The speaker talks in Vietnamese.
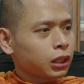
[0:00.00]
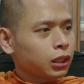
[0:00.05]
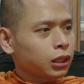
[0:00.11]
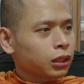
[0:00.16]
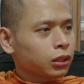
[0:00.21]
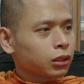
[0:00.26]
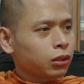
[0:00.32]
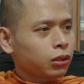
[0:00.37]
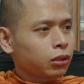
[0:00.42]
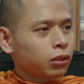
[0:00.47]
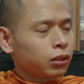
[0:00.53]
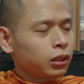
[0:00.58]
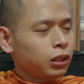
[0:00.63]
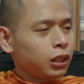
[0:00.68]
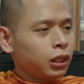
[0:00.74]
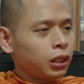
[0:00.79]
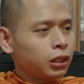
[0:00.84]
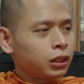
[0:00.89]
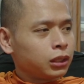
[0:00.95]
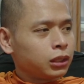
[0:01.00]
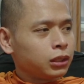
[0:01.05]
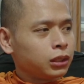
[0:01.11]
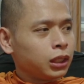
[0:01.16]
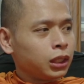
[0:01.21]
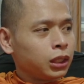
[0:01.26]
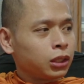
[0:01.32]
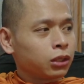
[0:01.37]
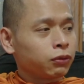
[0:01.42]
có lợi
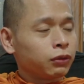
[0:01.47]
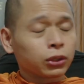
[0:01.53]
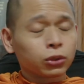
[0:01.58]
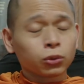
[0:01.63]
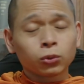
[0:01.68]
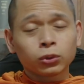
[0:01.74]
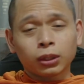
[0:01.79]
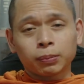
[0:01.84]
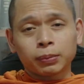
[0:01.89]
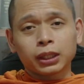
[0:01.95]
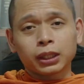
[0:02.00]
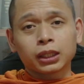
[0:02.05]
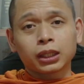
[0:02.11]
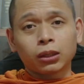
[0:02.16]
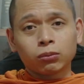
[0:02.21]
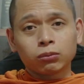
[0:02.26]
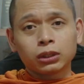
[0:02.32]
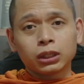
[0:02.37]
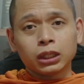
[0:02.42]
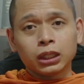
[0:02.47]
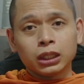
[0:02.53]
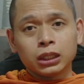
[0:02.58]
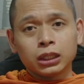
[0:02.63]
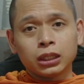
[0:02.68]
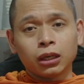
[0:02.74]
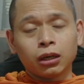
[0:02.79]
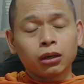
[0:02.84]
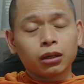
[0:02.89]
gì cho việc tu tập hay không thì
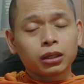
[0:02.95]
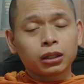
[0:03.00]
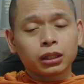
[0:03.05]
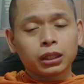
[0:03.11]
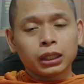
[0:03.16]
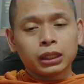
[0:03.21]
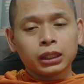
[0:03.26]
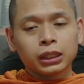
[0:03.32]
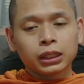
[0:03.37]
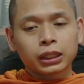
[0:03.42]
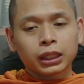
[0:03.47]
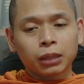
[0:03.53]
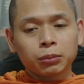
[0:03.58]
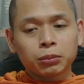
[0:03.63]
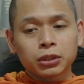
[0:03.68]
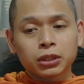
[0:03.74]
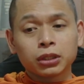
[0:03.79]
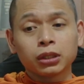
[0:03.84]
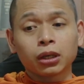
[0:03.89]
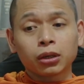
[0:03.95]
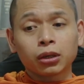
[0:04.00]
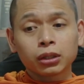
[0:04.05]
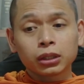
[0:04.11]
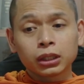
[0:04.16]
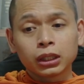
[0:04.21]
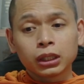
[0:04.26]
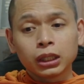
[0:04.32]
đó là những cái mà sư nói